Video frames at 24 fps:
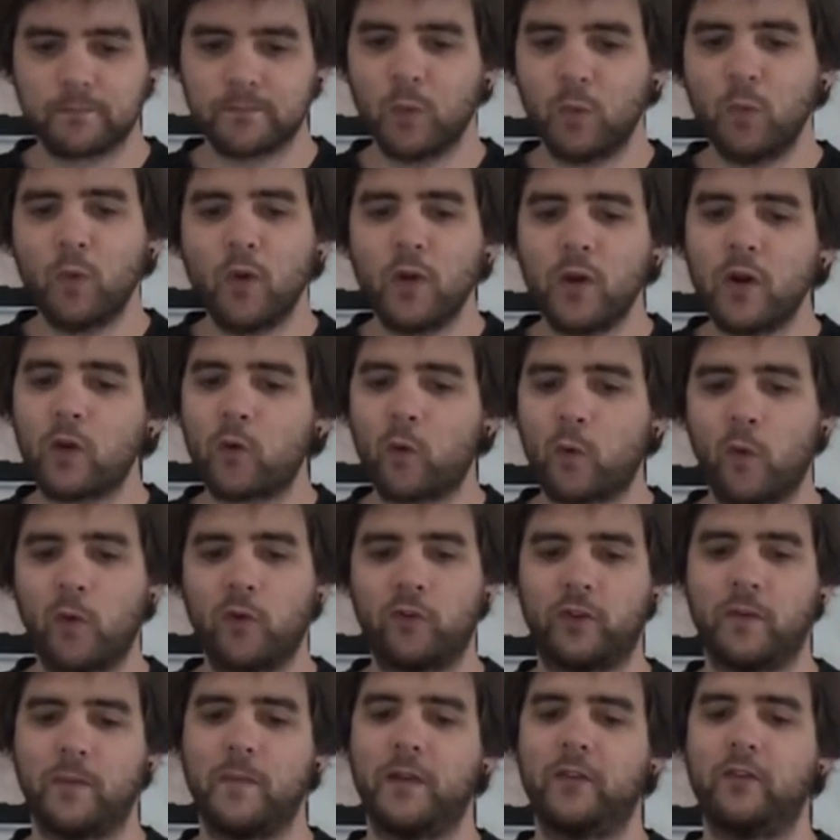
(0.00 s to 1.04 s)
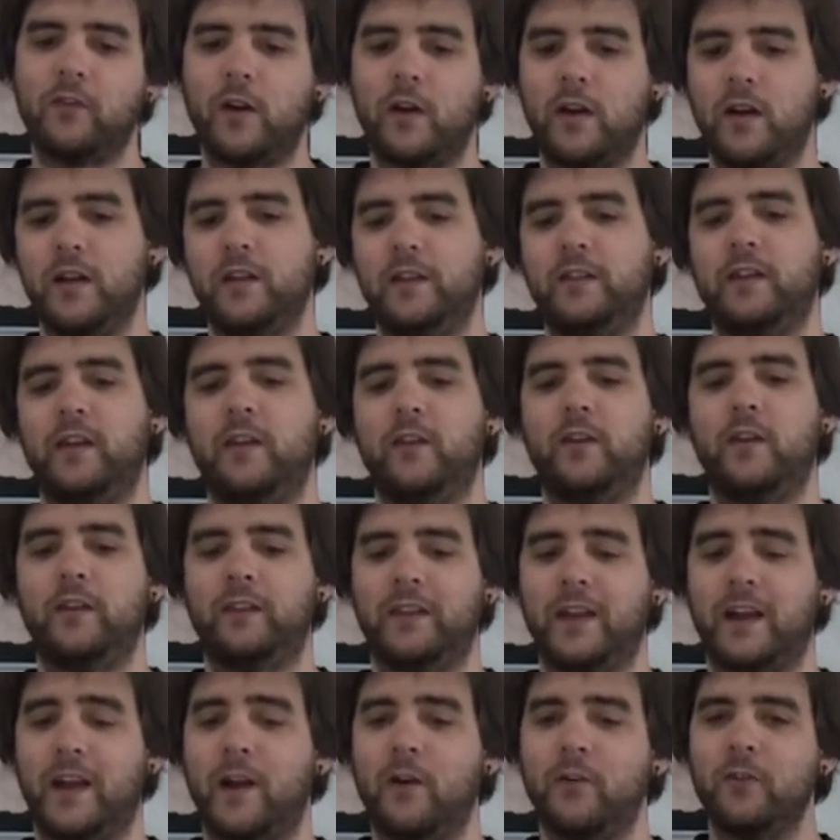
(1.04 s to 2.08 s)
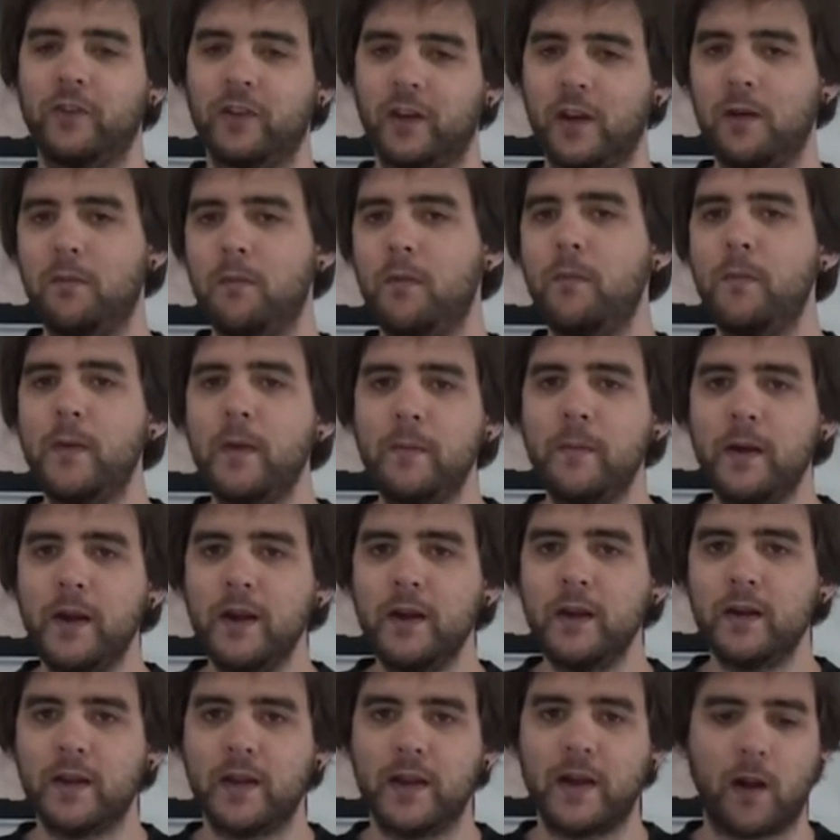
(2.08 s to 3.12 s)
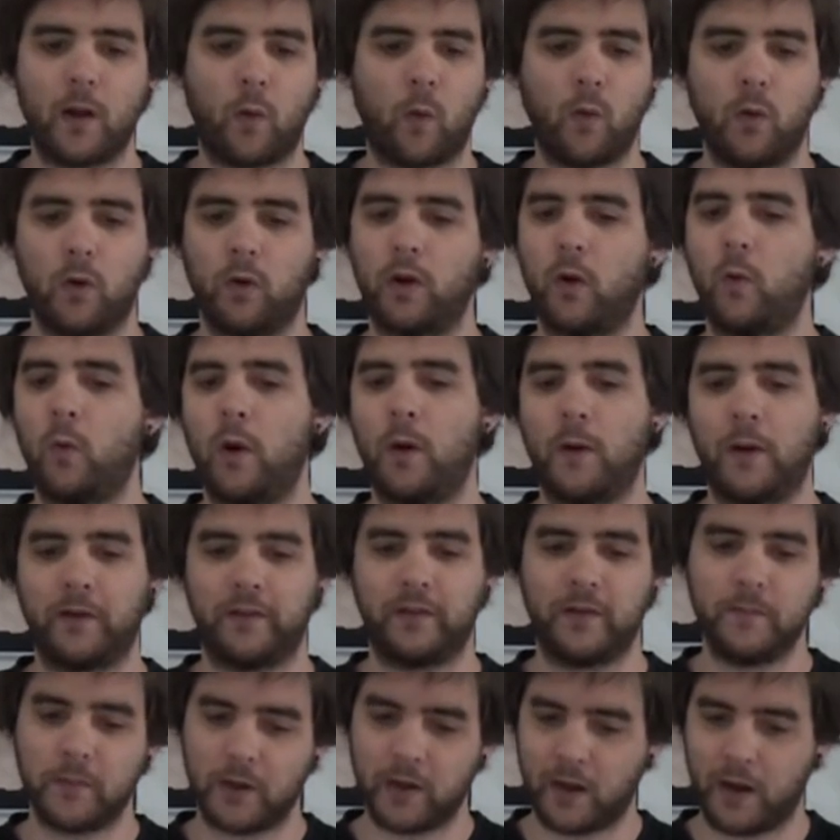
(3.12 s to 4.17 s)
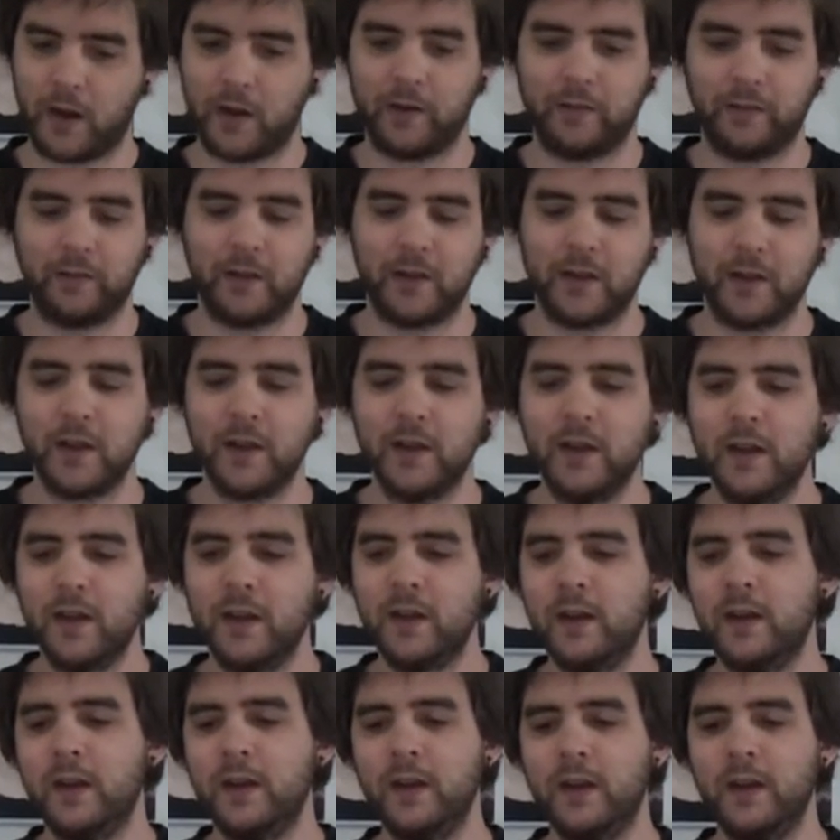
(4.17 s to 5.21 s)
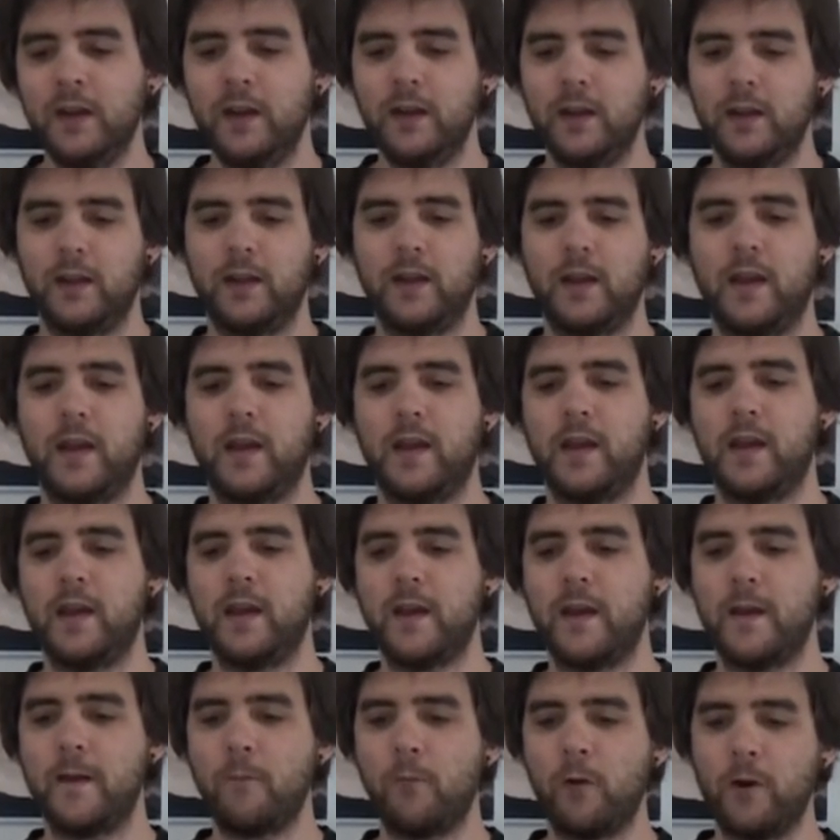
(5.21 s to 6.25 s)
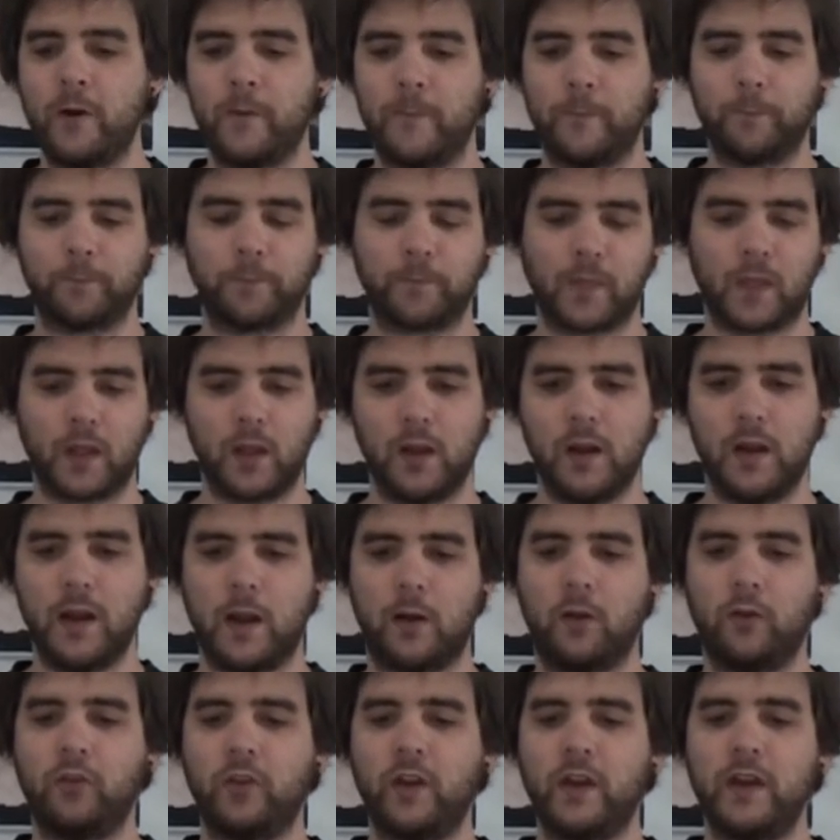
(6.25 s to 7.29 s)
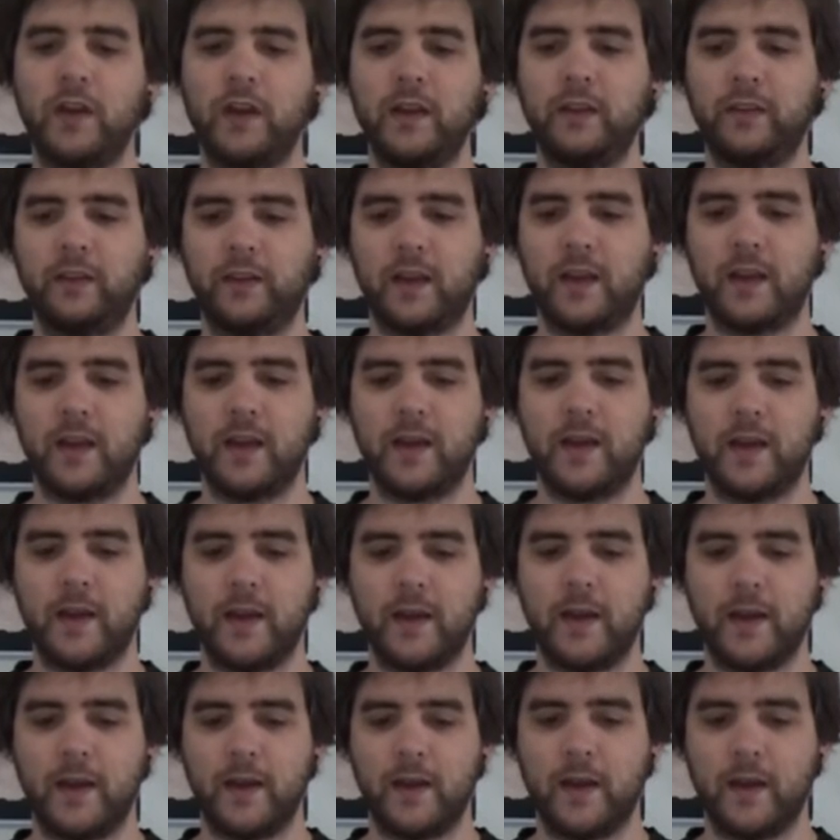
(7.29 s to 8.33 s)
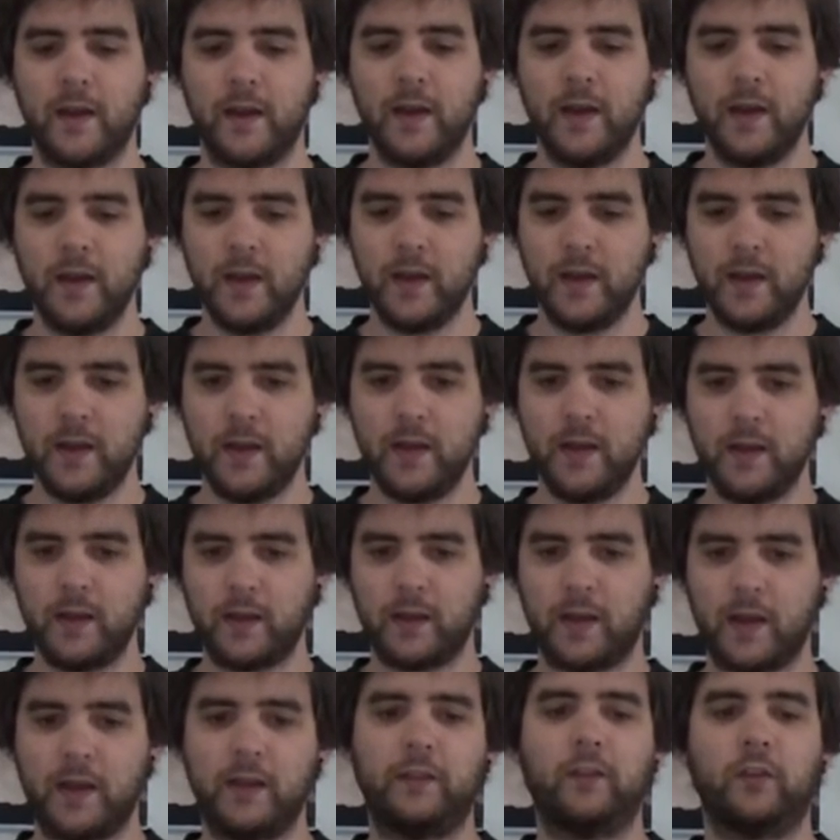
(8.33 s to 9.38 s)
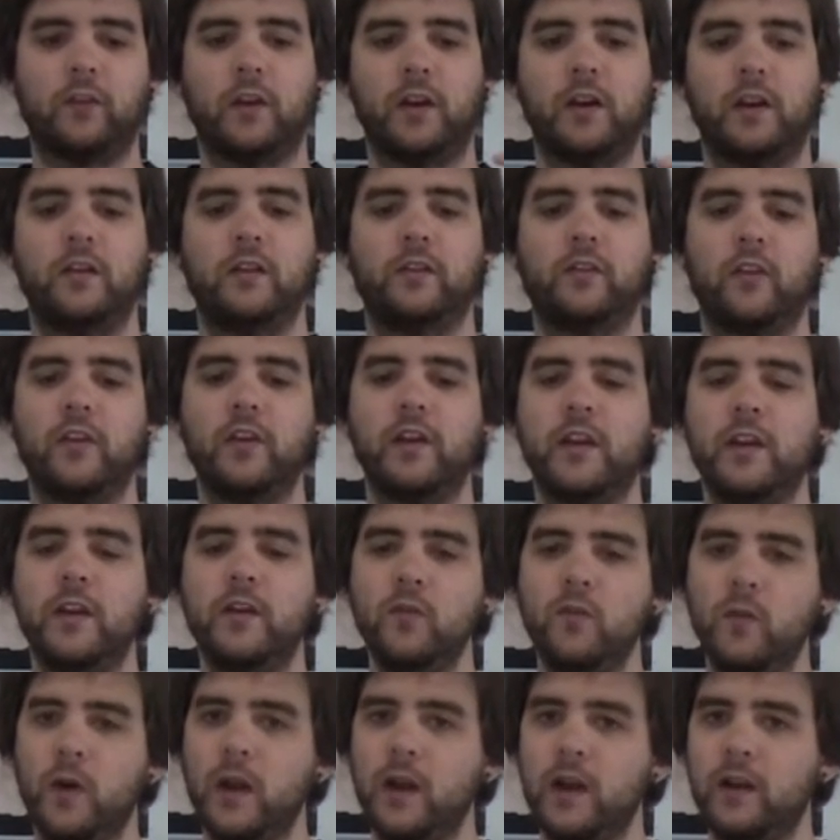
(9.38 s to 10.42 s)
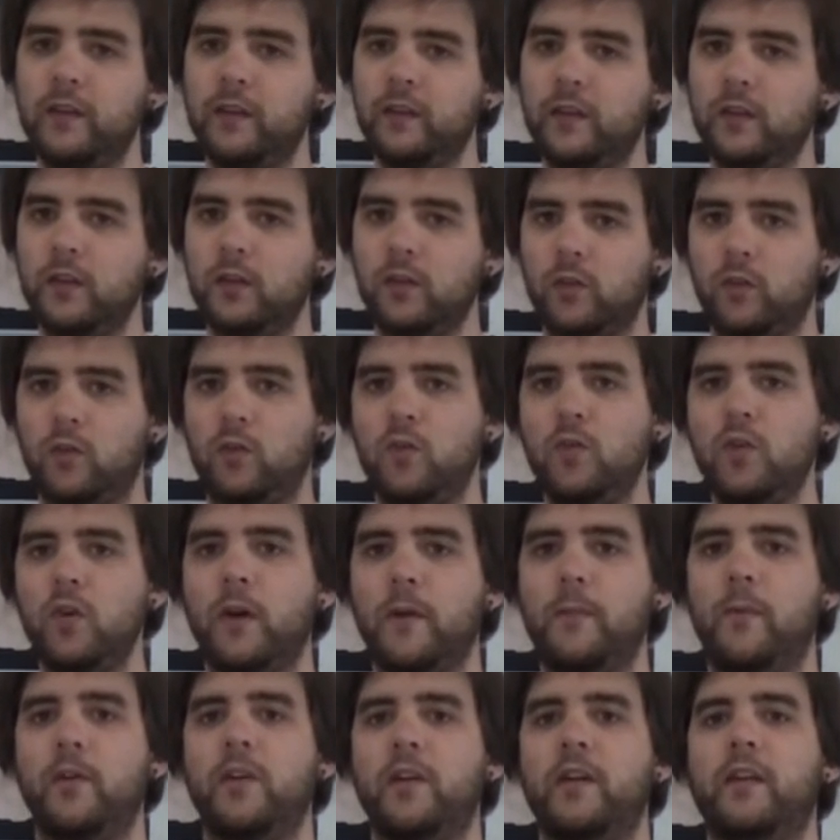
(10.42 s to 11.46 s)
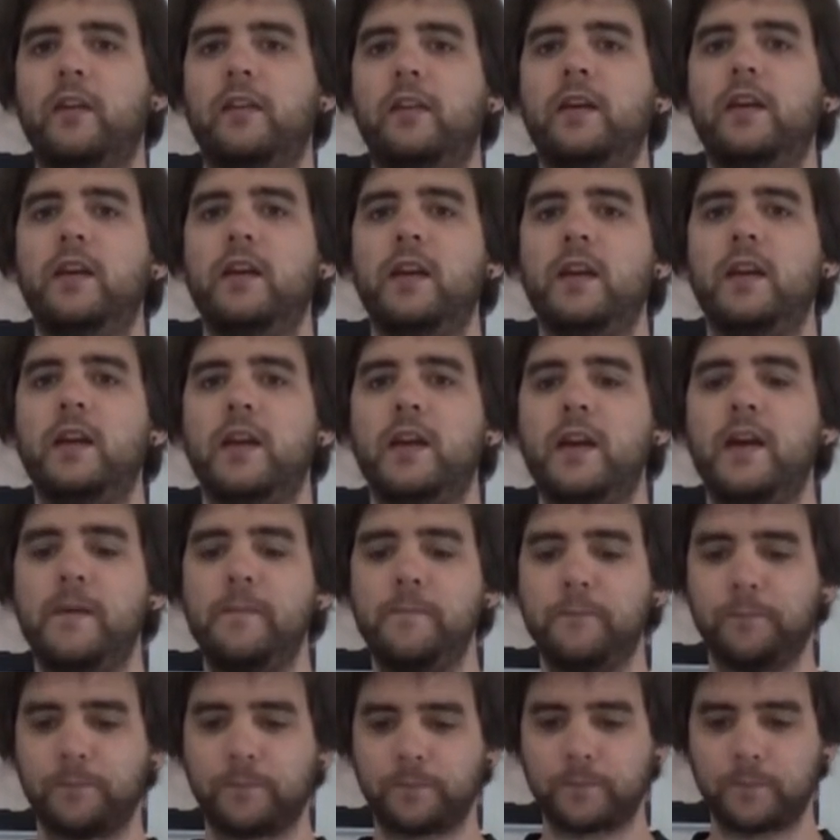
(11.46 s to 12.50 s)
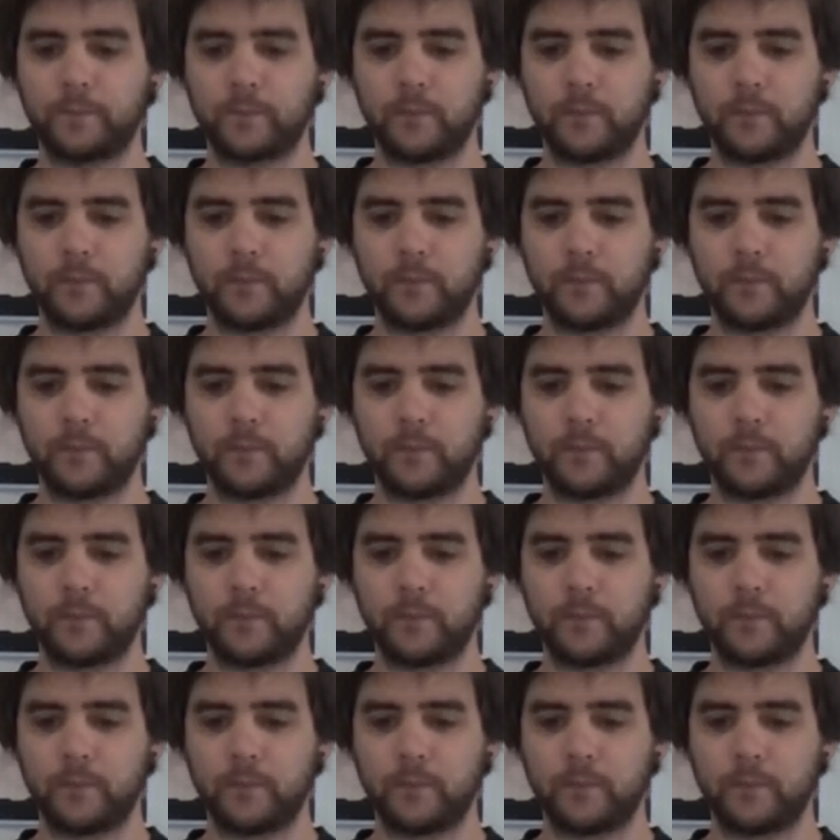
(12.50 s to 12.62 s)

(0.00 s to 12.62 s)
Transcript: Uno de los juegos que más horas le he echado hasta que conseguí el Bomberman era el juego que jugaba, siempre era este. Eh, bueno, la cosa es que. Que eso, el Sonic y Nuggles tú lo que podías hacer era.